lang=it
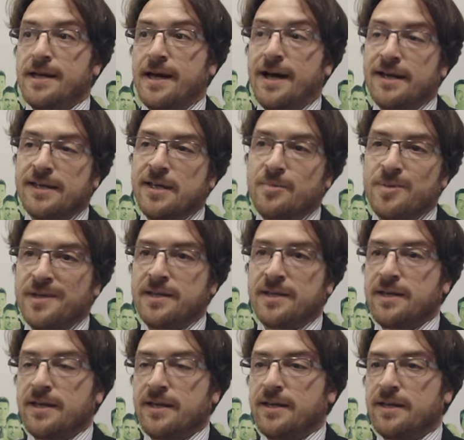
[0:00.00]
anche
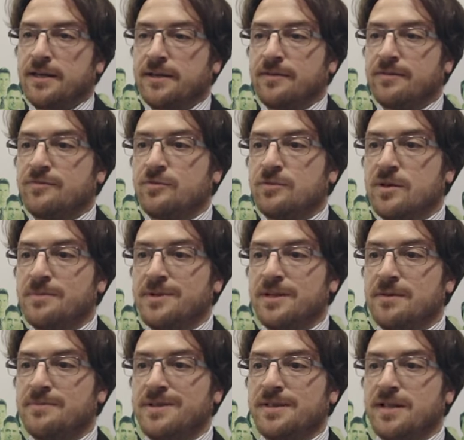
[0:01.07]
perché
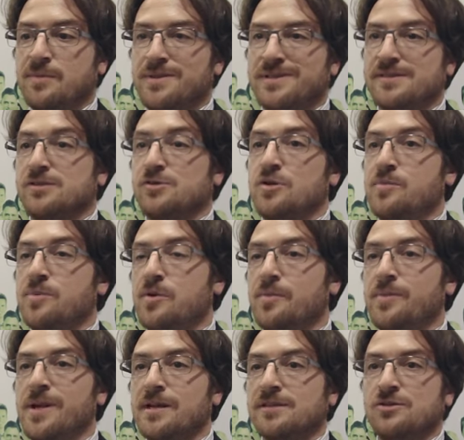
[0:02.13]
fondamentalmente le prestazioni di primo
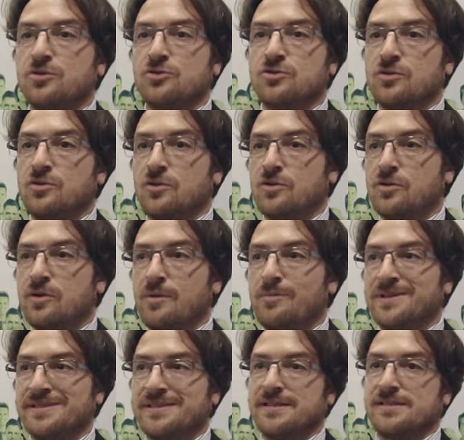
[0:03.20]
pilastro sono
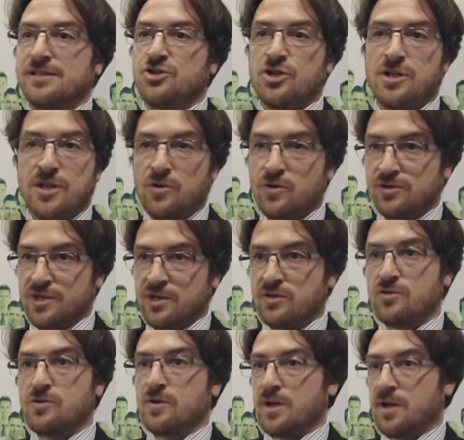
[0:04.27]
abbastanza generose
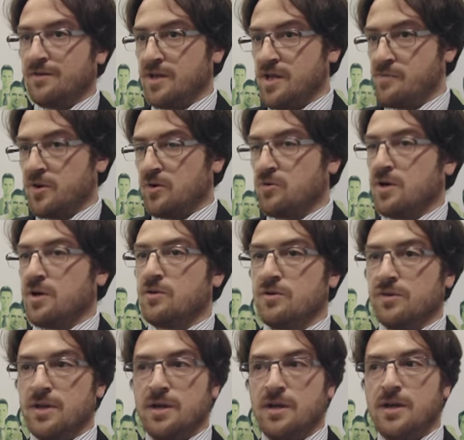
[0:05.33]
ancora, veniamo ancora
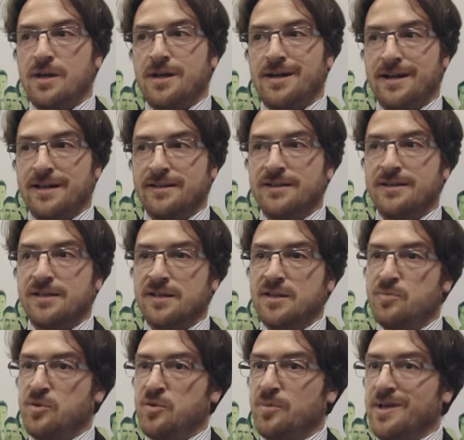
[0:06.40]
con rendite di
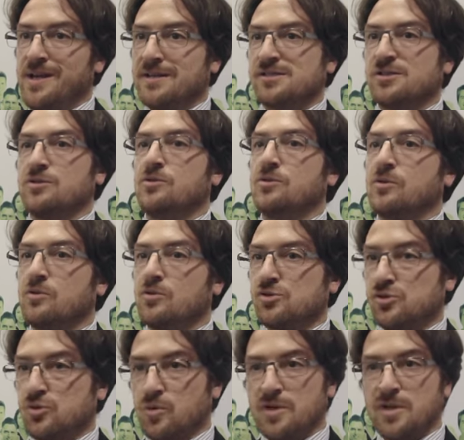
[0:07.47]
primo pilastro
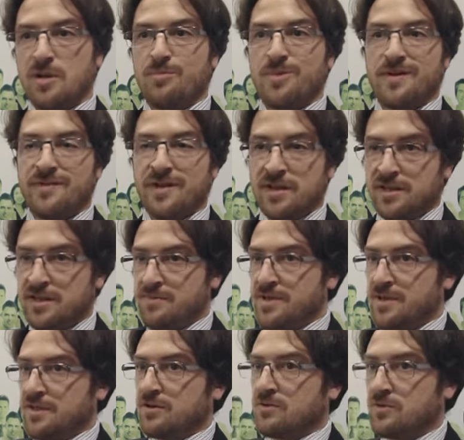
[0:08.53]
costruite
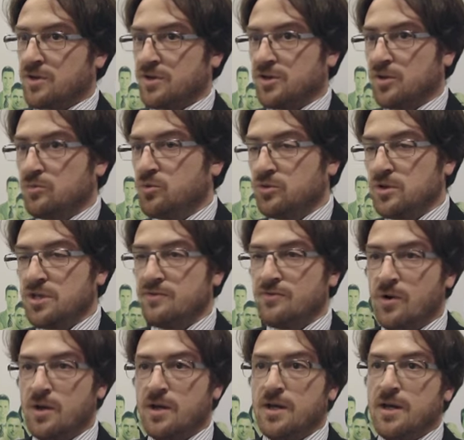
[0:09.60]
prevalentemente con
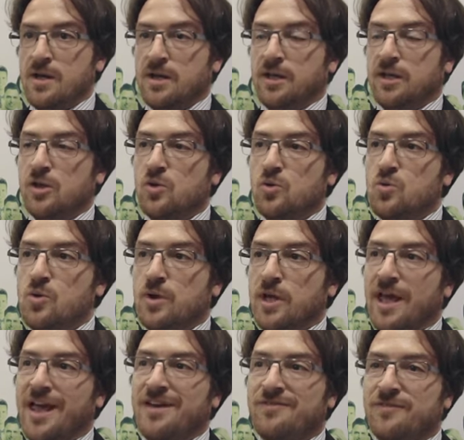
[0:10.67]
retributivo in
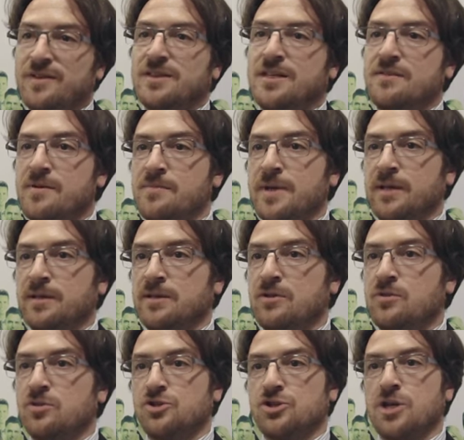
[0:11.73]
cui effettivamente
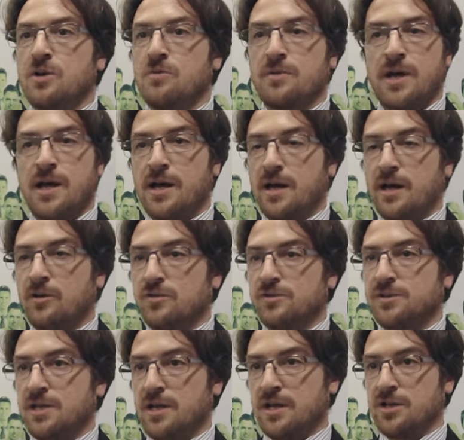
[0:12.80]
non c'è una
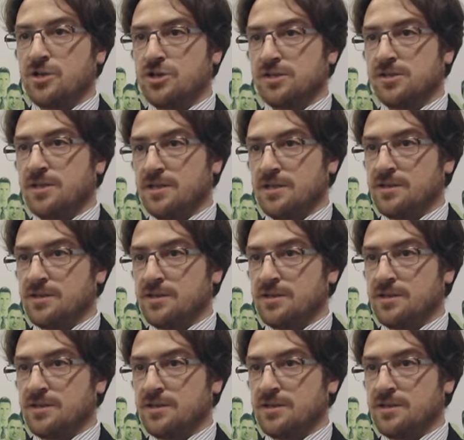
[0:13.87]
grossa necessità di